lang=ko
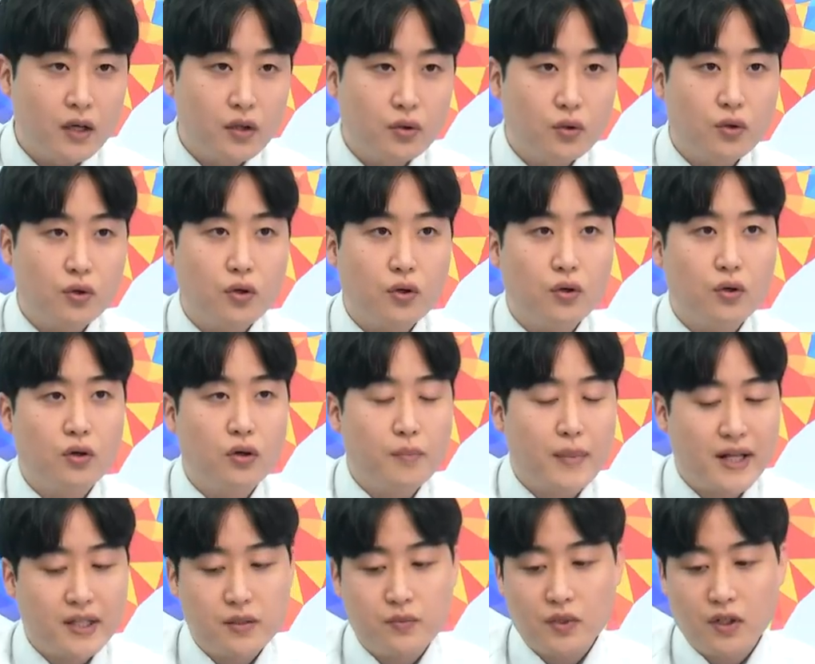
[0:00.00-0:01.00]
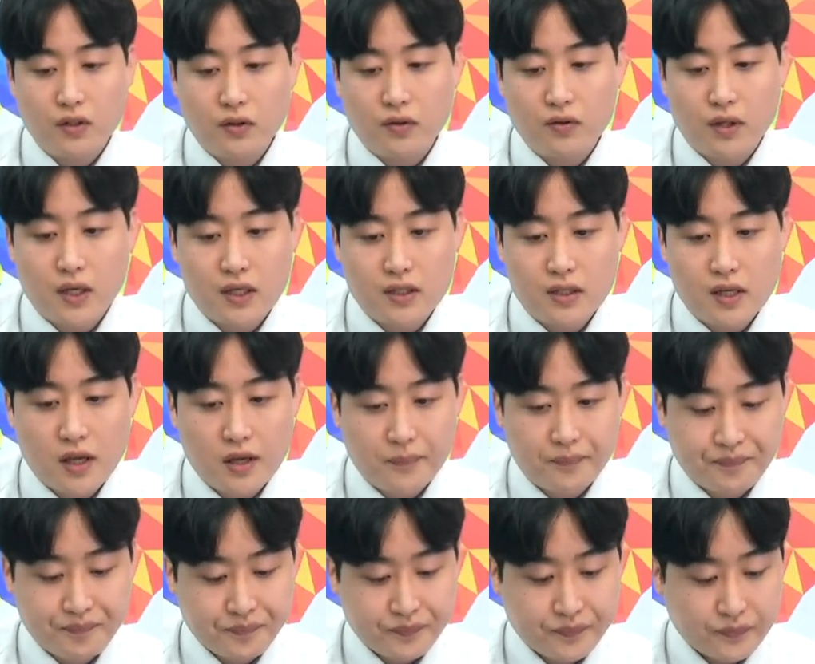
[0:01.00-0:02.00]
또 말씀드렸던 게 이제
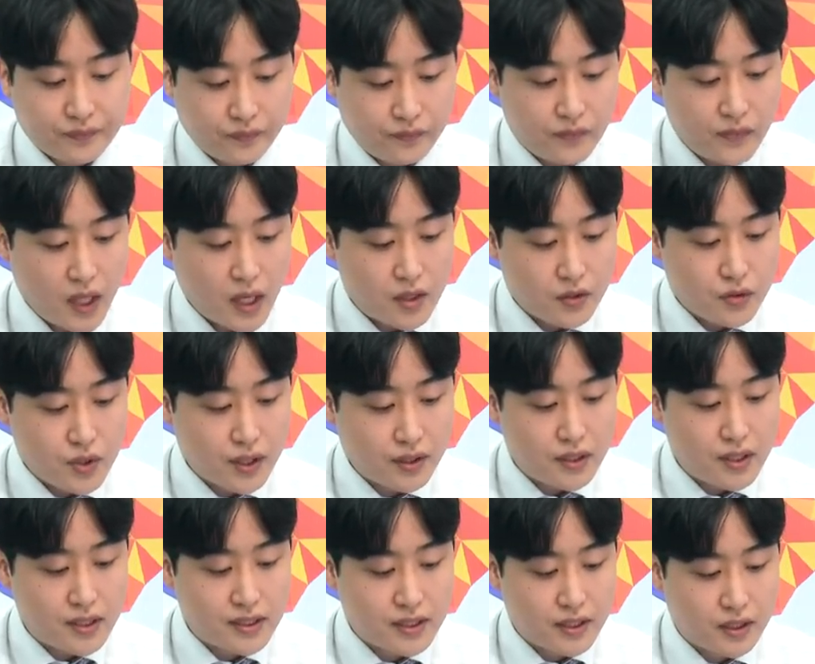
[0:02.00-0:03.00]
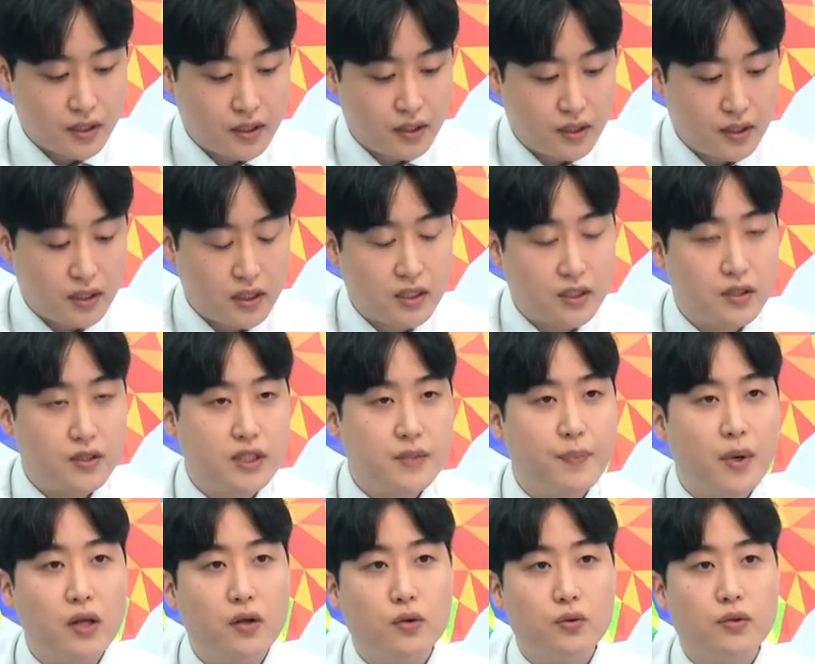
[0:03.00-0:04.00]
최근에 이
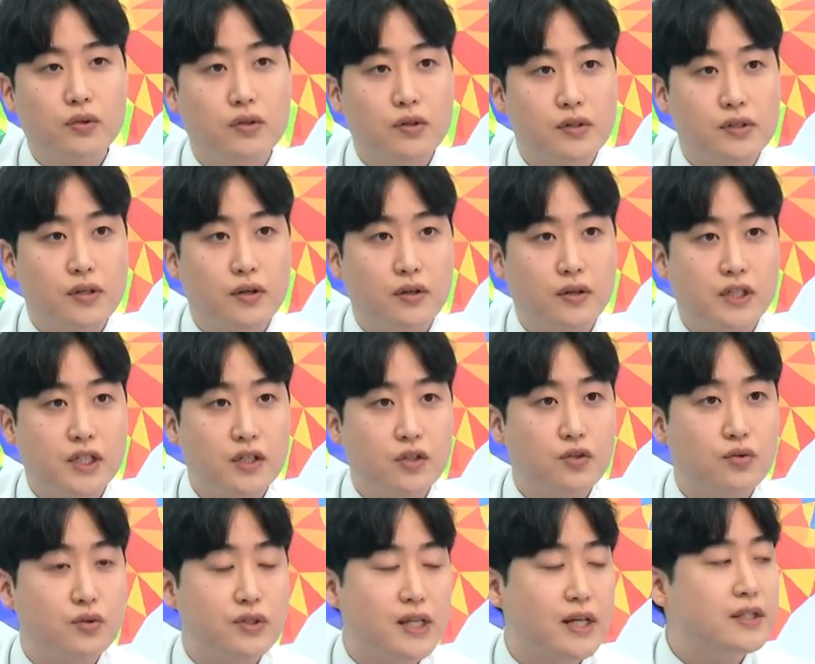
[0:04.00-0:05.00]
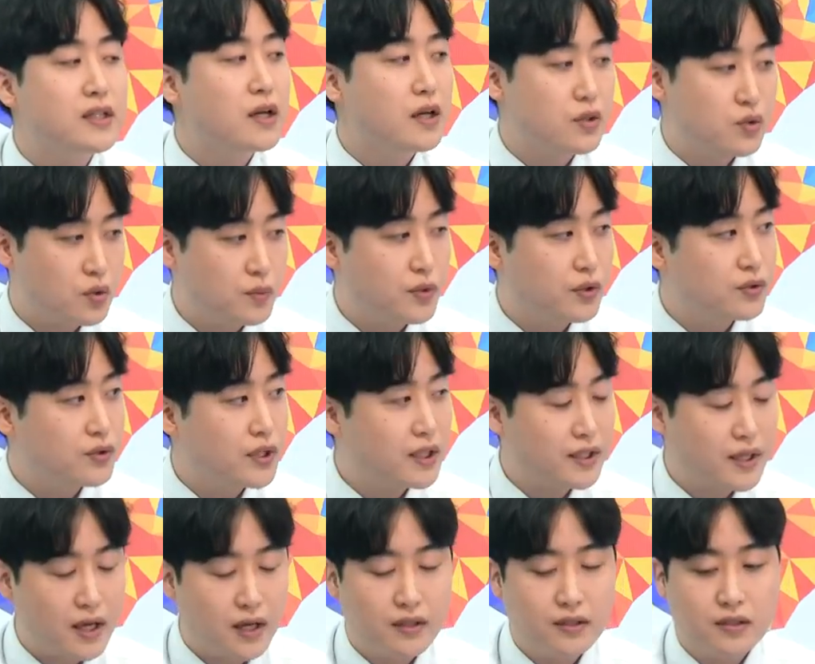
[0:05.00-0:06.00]
2018년도 들어서 신규로 상장한 종목들에
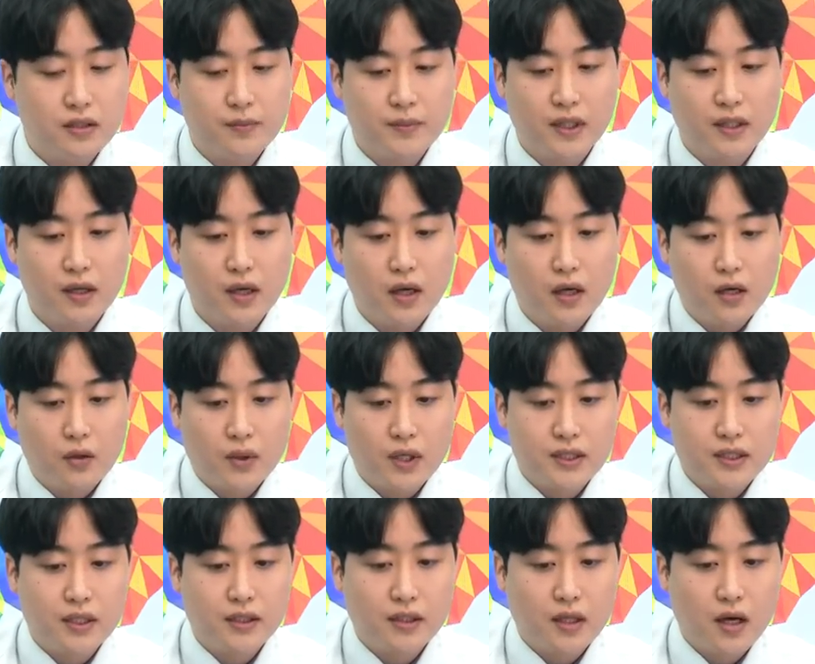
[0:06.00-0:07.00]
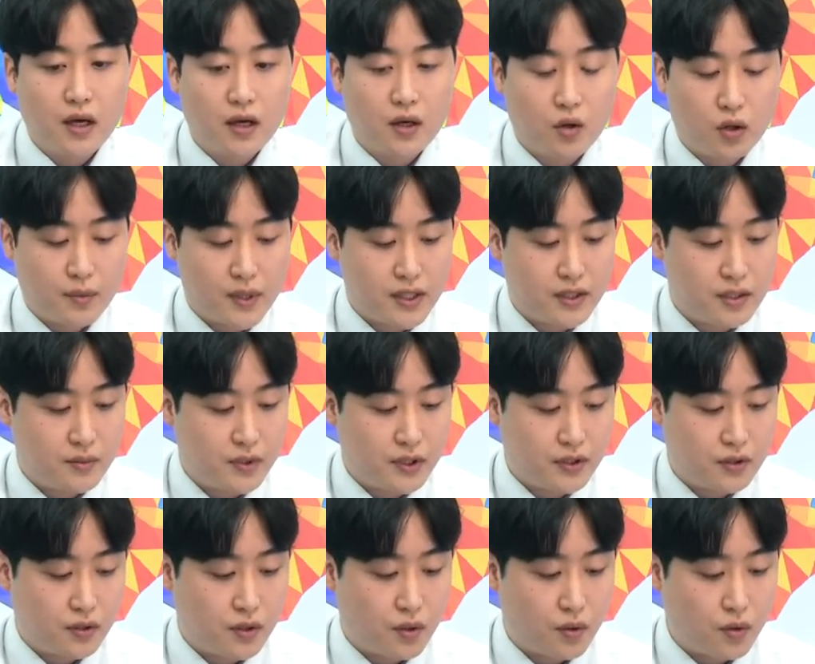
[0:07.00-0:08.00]
대한 흐름이 괜찮다라고 말씀을
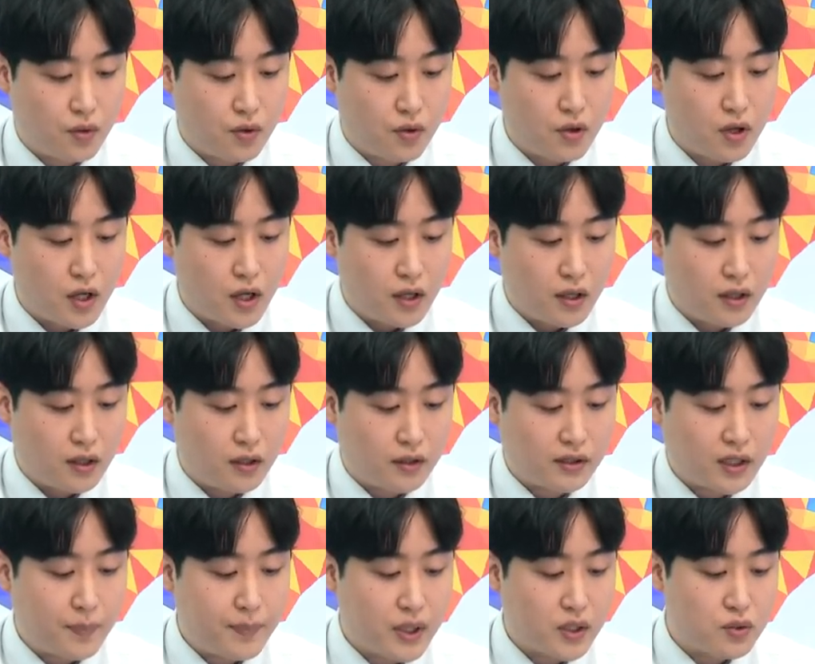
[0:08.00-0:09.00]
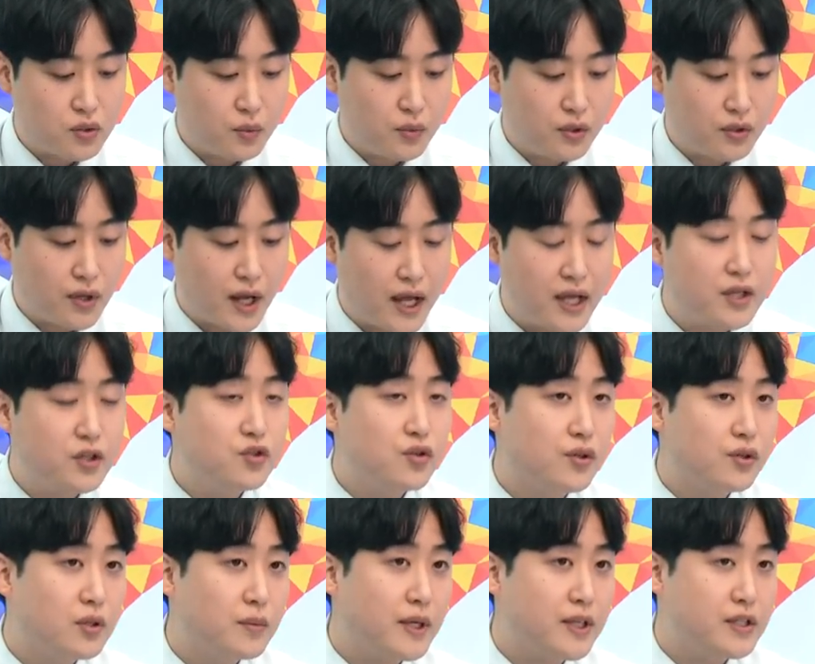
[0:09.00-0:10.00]
드렸고 어, 탑픽 종목으로
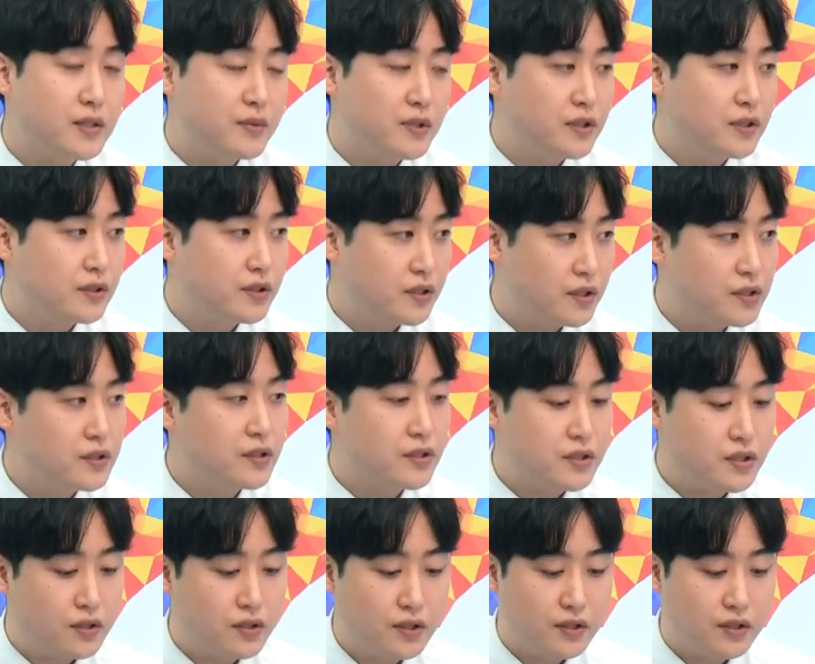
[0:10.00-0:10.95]
IQ를 말씀을 드렸었죠.